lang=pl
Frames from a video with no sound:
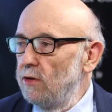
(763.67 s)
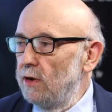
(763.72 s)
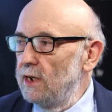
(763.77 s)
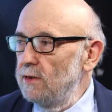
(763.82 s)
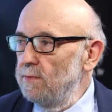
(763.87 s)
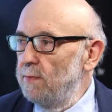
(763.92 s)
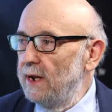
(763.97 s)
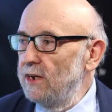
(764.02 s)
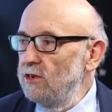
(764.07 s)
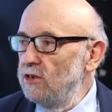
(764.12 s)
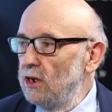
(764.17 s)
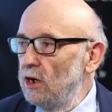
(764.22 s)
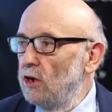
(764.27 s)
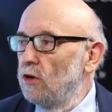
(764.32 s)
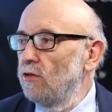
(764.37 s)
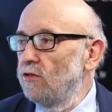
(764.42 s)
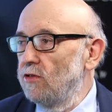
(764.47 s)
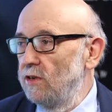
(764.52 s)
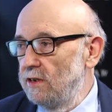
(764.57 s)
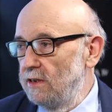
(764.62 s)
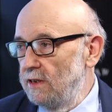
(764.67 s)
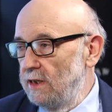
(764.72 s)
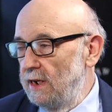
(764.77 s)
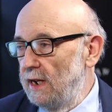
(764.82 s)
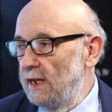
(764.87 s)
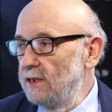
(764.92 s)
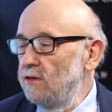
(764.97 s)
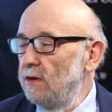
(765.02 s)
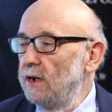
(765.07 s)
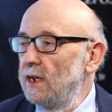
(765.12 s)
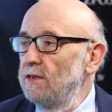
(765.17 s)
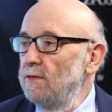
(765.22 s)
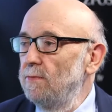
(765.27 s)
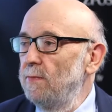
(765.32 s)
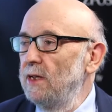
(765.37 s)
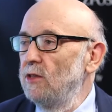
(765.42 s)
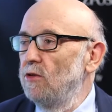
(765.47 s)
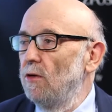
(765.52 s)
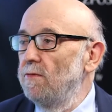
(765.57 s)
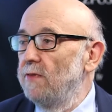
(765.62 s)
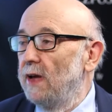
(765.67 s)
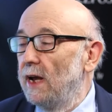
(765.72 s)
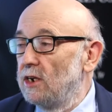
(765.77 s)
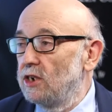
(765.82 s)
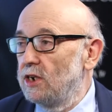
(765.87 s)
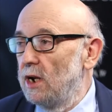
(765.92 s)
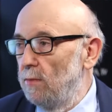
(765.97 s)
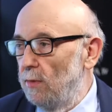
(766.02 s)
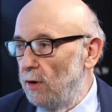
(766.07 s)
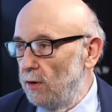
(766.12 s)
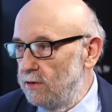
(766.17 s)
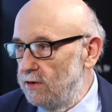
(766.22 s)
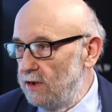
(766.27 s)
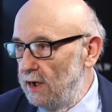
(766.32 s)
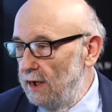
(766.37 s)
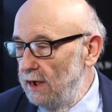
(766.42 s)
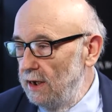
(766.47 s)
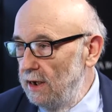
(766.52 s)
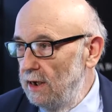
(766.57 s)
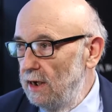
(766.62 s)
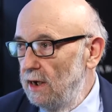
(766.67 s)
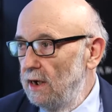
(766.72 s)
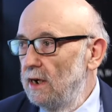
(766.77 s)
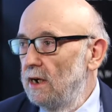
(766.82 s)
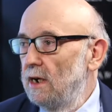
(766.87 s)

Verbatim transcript: coraz bardziej korzystna, coraz będą większe moce,